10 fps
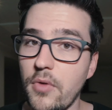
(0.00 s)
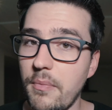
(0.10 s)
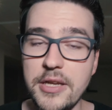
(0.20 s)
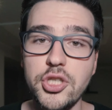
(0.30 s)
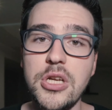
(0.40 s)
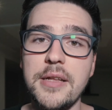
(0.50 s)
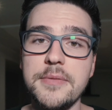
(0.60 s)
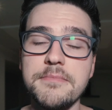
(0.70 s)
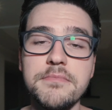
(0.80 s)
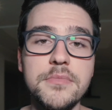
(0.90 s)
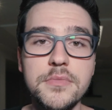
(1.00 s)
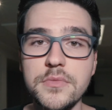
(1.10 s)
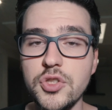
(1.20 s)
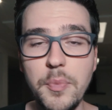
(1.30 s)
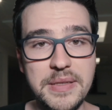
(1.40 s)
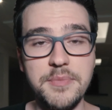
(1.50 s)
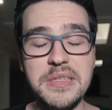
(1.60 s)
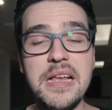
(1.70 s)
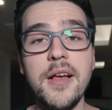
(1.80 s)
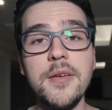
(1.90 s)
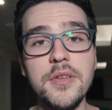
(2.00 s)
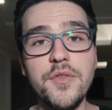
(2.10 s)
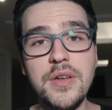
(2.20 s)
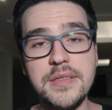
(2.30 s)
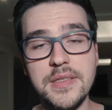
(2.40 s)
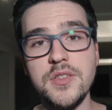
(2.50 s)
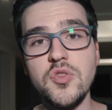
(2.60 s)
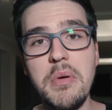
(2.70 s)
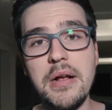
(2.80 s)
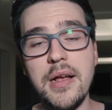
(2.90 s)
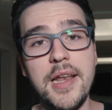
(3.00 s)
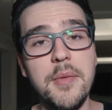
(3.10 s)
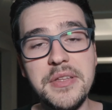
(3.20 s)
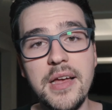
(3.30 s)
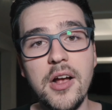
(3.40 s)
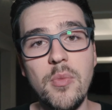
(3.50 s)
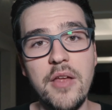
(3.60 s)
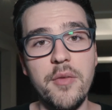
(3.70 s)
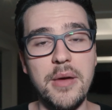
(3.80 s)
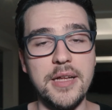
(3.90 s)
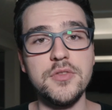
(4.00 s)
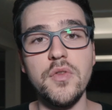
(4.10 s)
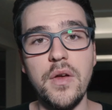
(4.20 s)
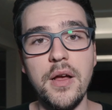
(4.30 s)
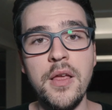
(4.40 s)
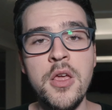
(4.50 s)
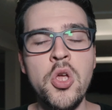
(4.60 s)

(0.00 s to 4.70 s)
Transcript: komplett starten super simple Sache. Ich finde, das ist ein super geiler Betrag, um einfach mal anzufangen.